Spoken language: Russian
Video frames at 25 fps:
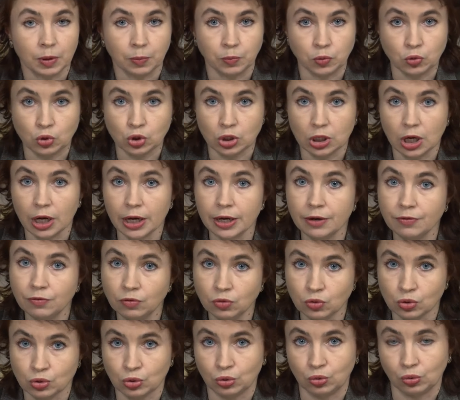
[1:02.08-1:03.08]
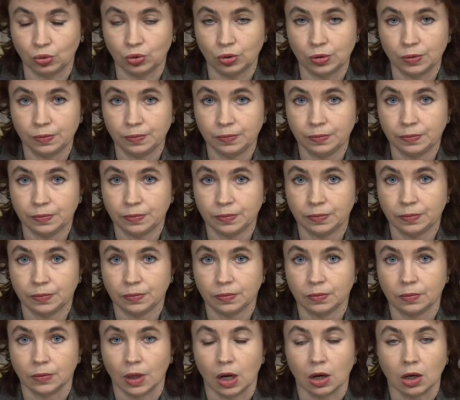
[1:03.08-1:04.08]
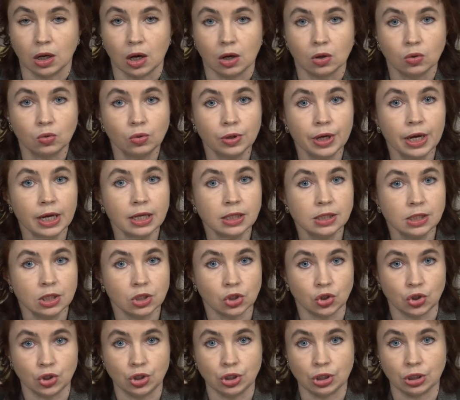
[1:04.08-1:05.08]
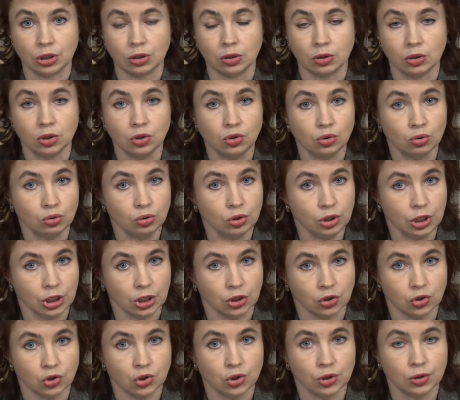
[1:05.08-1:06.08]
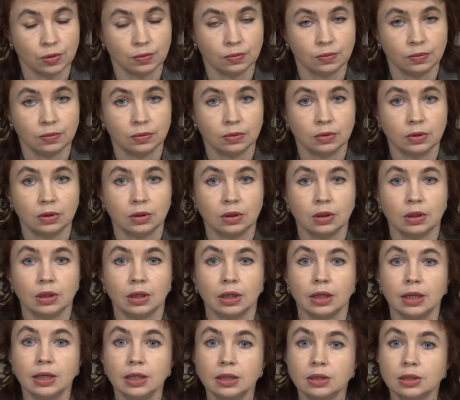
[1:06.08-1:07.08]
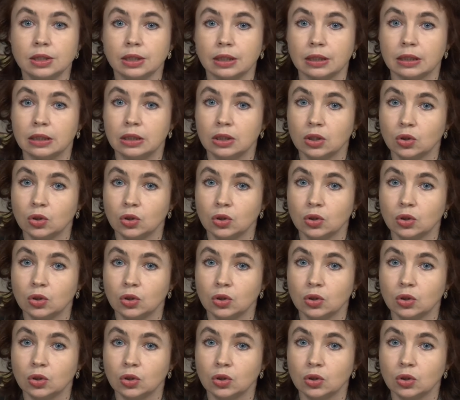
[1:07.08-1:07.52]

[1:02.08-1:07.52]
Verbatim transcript: пропуская воздух. О какой одежде идет речь? Это